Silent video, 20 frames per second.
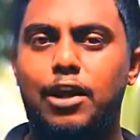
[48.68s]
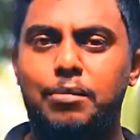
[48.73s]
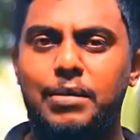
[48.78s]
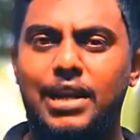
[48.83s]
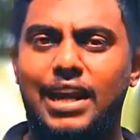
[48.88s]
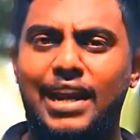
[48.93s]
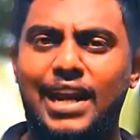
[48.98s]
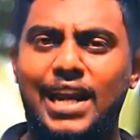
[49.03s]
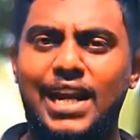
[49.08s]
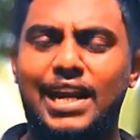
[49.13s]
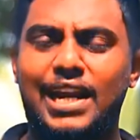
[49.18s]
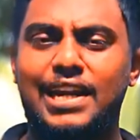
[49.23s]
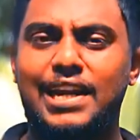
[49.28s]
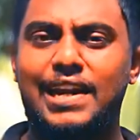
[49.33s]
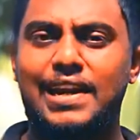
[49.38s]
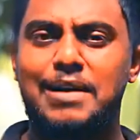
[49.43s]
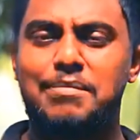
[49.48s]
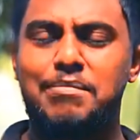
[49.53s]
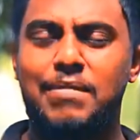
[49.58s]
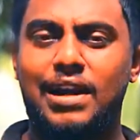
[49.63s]
இலங்கை
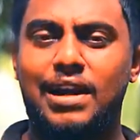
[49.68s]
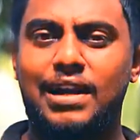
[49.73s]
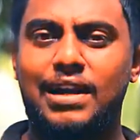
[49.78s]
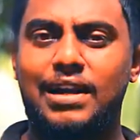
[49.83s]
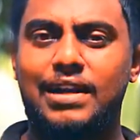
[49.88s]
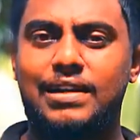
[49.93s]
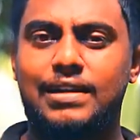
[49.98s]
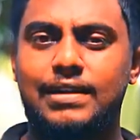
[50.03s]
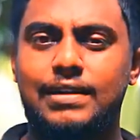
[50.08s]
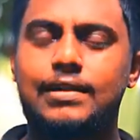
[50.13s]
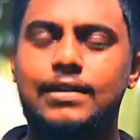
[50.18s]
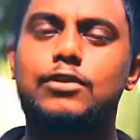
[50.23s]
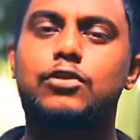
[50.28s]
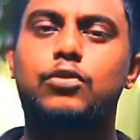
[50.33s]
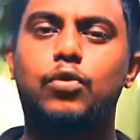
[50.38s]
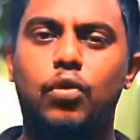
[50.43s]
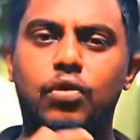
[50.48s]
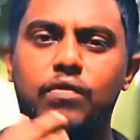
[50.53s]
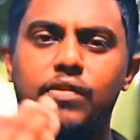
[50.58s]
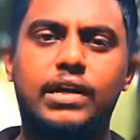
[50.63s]
அணியிடம் மண்டியிட்டு
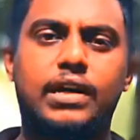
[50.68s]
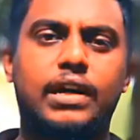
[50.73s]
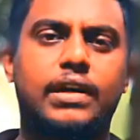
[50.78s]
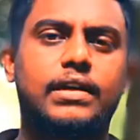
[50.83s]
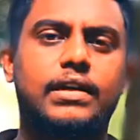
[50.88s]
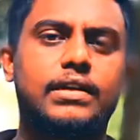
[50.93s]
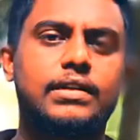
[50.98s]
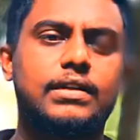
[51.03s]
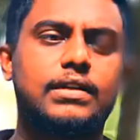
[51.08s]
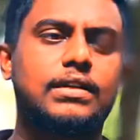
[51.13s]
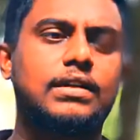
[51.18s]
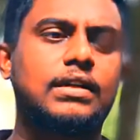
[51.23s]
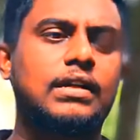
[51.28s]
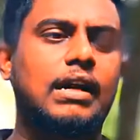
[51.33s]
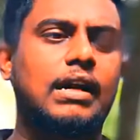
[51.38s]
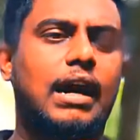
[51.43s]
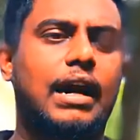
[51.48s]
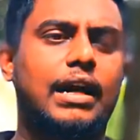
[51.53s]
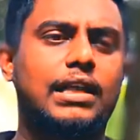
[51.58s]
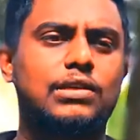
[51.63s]
தோல்வி கண்டு
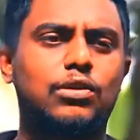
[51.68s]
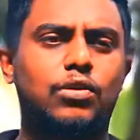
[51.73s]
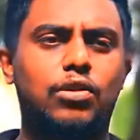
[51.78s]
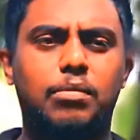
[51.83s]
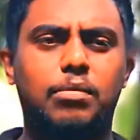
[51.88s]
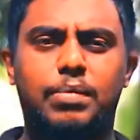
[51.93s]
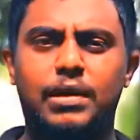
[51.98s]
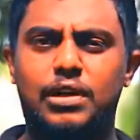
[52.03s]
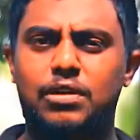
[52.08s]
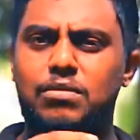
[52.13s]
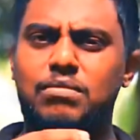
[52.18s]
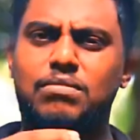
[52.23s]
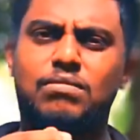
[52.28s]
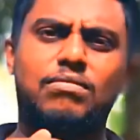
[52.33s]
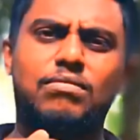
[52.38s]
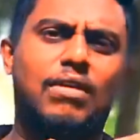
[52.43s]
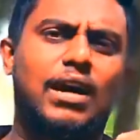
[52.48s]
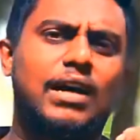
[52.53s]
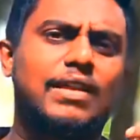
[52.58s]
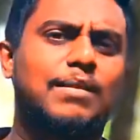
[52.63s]
அது ஒரு பெரும்
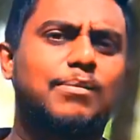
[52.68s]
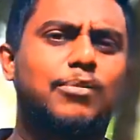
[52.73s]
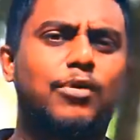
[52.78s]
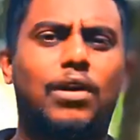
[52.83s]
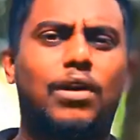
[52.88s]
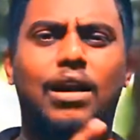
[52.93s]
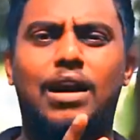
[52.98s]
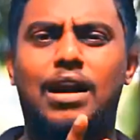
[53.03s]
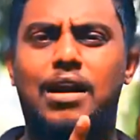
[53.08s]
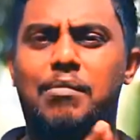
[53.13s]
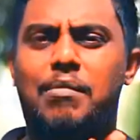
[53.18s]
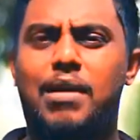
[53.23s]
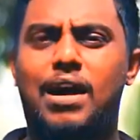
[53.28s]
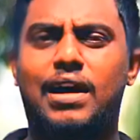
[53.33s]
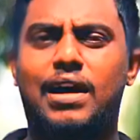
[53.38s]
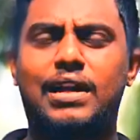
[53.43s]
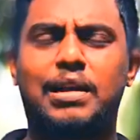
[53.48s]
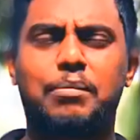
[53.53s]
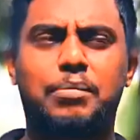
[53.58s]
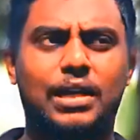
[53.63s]
வாத பொருளாக
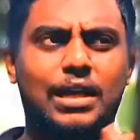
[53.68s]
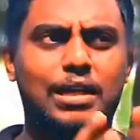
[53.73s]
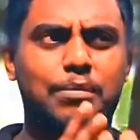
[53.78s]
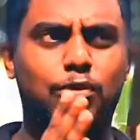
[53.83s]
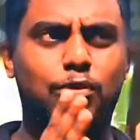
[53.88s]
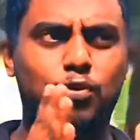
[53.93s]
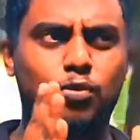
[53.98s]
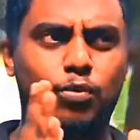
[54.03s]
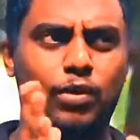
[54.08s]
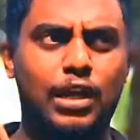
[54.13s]
மாறி பிறகு இப்போது உலக